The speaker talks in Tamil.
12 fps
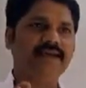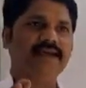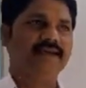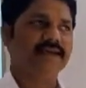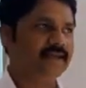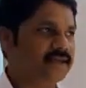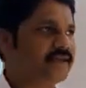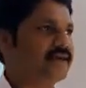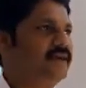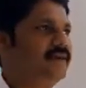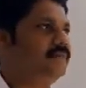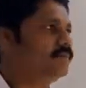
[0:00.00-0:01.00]

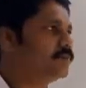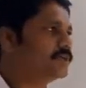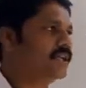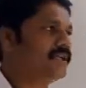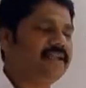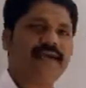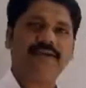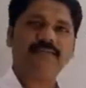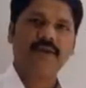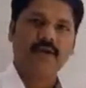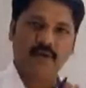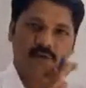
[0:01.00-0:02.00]
நீங்கள் முதலிலே
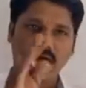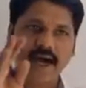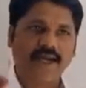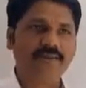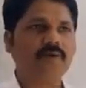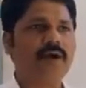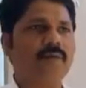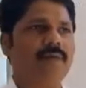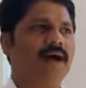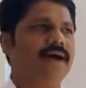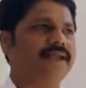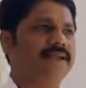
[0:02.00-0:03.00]
ஒரு அறிமுகம்
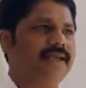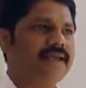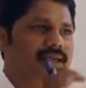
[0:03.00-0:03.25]
மாதிரி